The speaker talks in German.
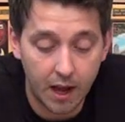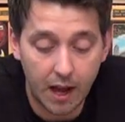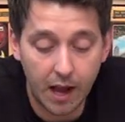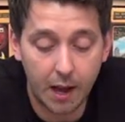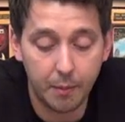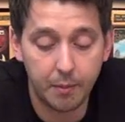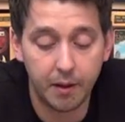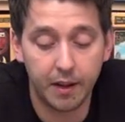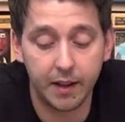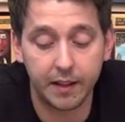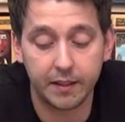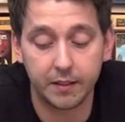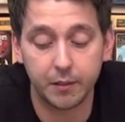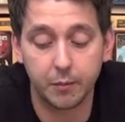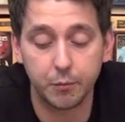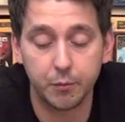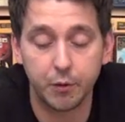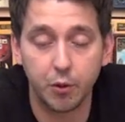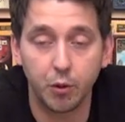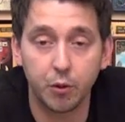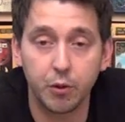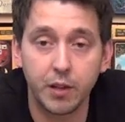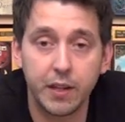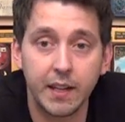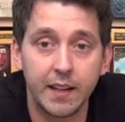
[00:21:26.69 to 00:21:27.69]
Aber im
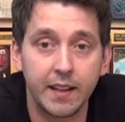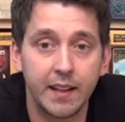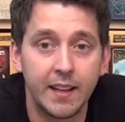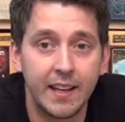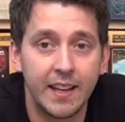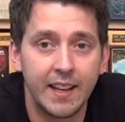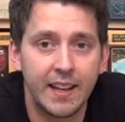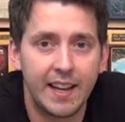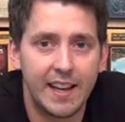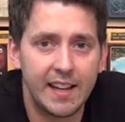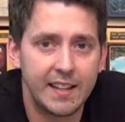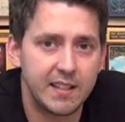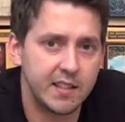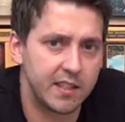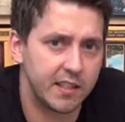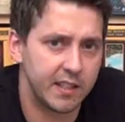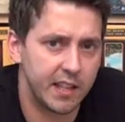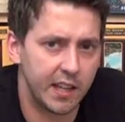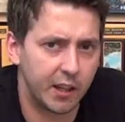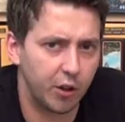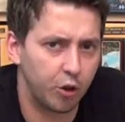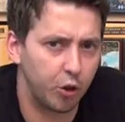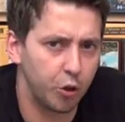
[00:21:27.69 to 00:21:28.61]
Grunde hält sich der